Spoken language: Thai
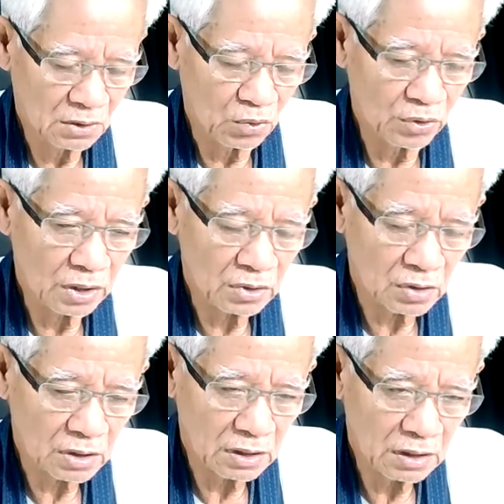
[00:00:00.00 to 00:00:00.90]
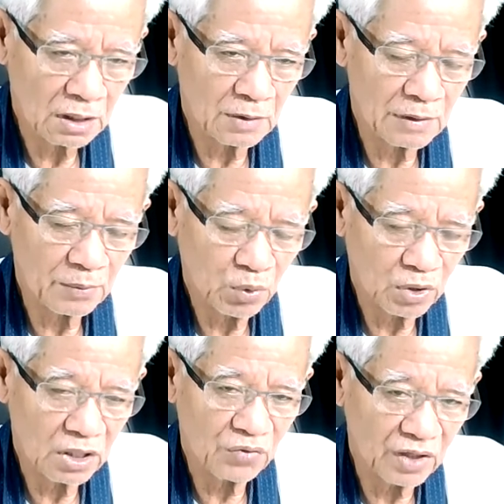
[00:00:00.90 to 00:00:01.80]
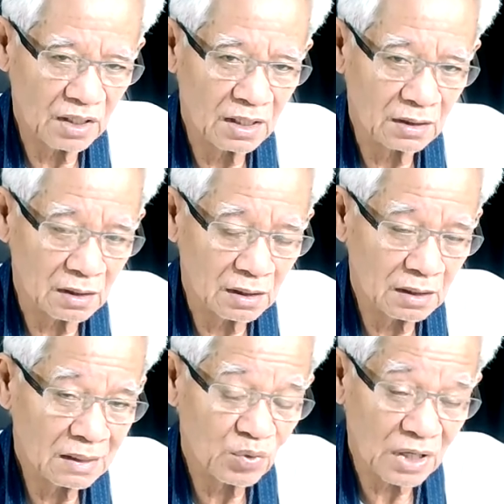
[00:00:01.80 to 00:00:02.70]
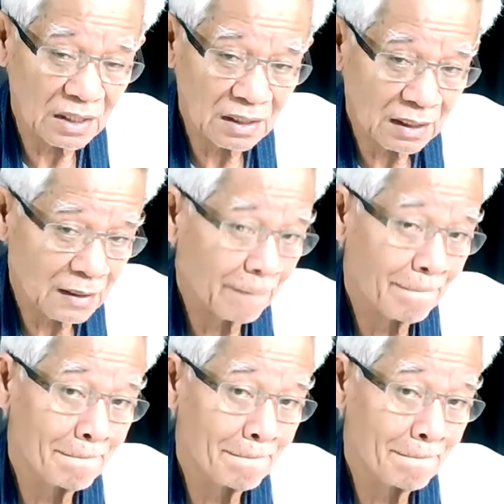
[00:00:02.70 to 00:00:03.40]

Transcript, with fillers: คุยกันตอนนี้กำลังพูดในวินาทีนี้เท่านั้นนะครับ